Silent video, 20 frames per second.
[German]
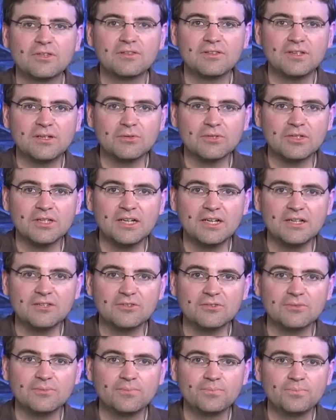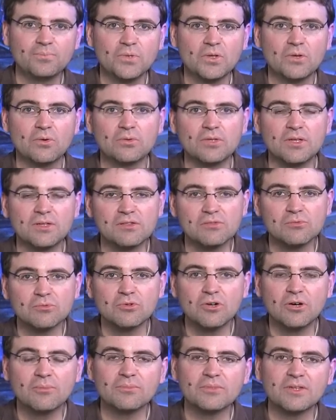die Soundkarte. Und dazu
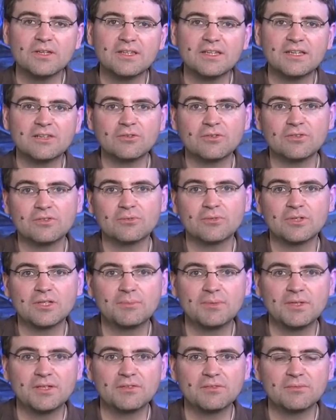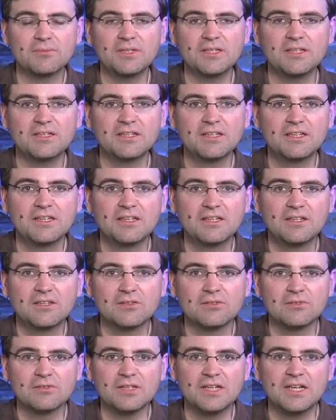kommen dann ja noch so Gimmicks wie
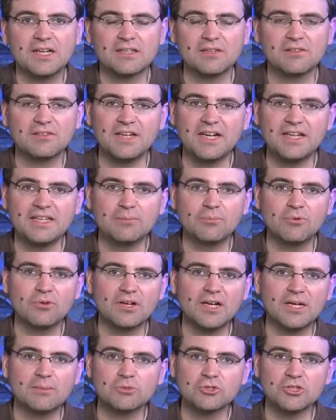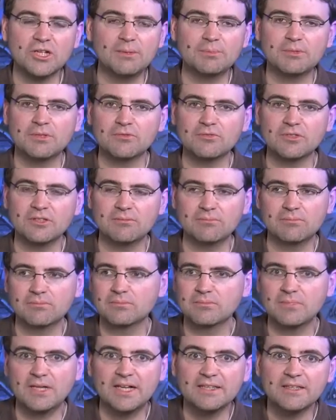zu sagen, das eine Programm schreibt auf den
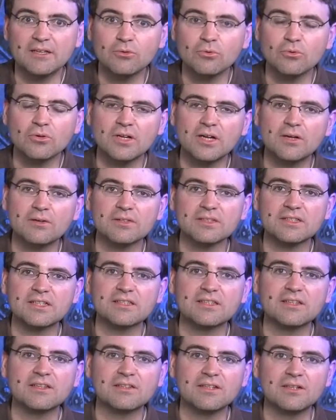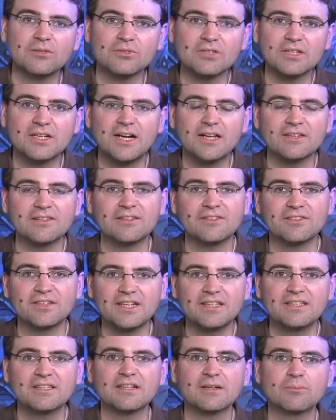analogen Ausgang der Soundkarte, das
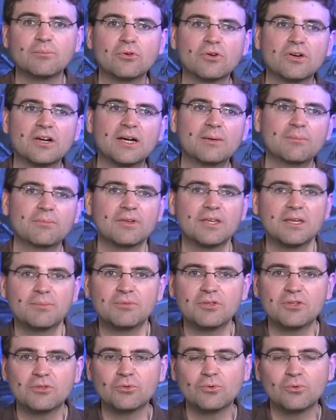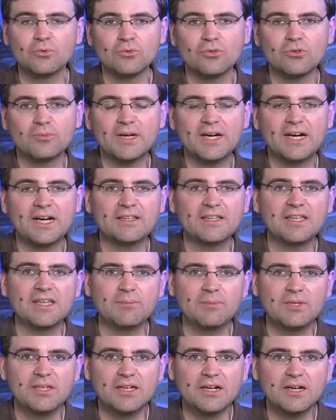andere Programm gibt den Ton über
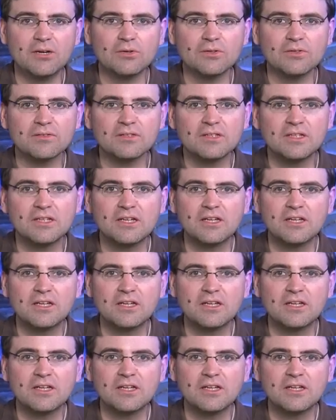HDMI aus